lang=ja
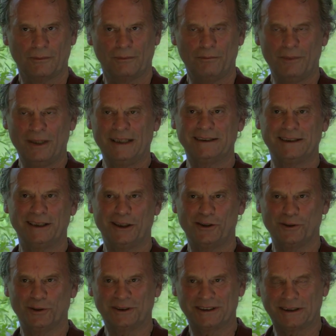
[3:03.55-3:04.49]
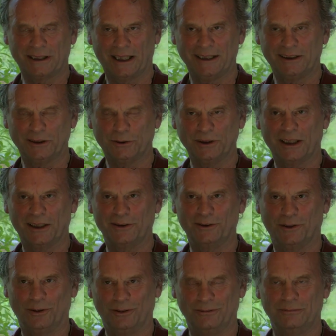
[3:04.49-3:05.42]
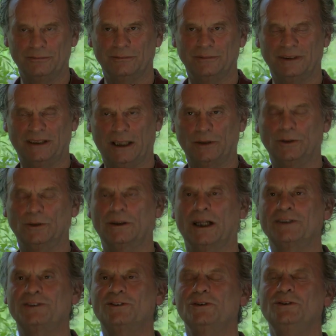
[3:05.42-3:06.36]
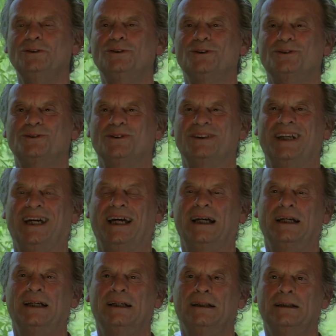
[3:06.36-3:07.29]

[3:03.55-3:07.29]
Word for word: メッセージを伝えてくれるのだろうかということで、